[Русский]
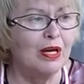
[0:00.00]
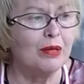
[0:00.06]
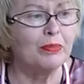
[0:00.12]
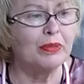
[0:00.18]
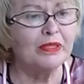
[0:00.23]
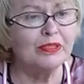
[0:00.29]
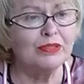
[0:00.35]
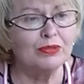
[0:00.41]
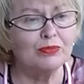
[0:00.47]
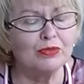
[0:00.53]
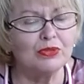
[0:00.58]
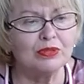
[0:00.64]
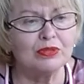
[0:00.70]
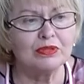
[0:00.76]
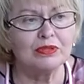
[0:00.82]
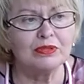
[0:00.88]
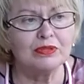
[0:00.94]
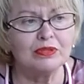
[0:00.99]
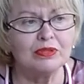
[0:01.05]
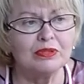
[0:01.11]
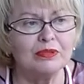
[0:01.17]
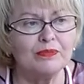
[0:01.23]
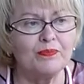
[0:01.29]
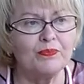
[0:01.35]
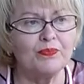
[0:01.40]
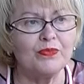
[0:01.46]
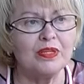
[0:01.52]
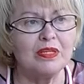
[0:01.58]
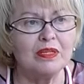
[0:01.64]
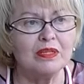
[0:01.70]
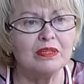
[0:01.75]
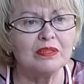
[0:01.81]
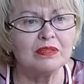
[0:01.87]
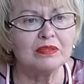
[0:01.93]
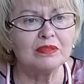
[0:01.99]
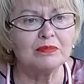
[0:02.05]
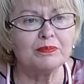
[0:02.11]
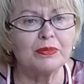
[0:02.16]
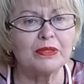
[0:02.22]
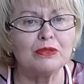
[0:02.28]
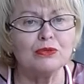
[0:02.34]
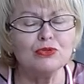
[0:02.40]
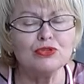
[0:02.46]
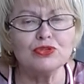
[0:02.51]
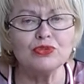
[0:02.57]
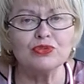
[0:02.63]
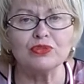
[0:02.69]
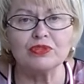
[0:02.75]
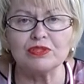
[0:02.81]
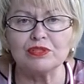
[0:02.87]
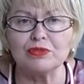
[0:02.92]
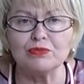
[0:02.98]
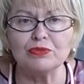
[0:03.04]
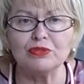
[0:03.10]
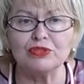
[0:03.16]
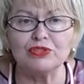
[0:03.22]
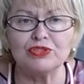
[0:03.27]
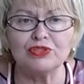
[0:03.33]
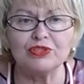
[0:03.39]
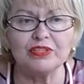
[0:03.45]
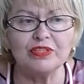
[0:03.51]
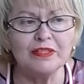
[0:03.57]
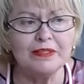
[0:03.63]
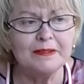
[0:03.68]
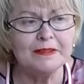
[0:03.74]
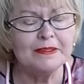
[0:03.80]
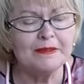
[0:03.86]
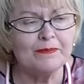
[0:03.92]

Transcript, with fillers: Поэтому э, и э, предложено на сегодняшний день